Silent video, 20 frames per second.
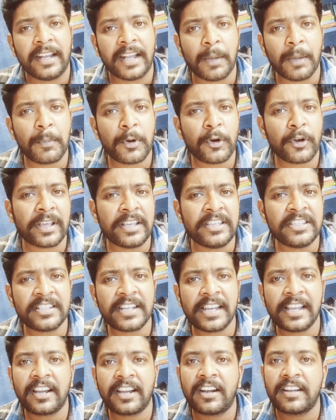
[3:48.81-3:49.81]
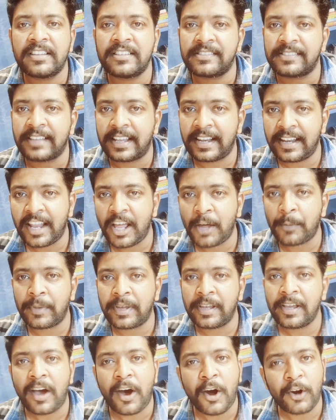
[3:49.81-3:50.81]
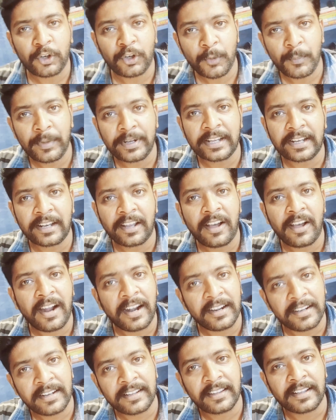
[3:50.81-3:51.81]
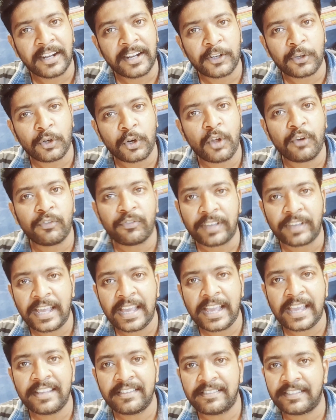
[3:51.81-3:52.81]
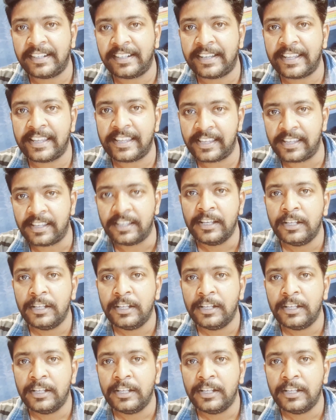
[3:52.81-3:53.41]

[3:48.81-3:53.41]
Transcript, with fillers: நம்மளோட இன்ஜினியரிங் காலேஜஸ் எல்லாமே ஆட்டோமேட்டிக்கலாக அண்டர் த கண்ட்ரோல் ஆஃப் ஏஐசிடிஇ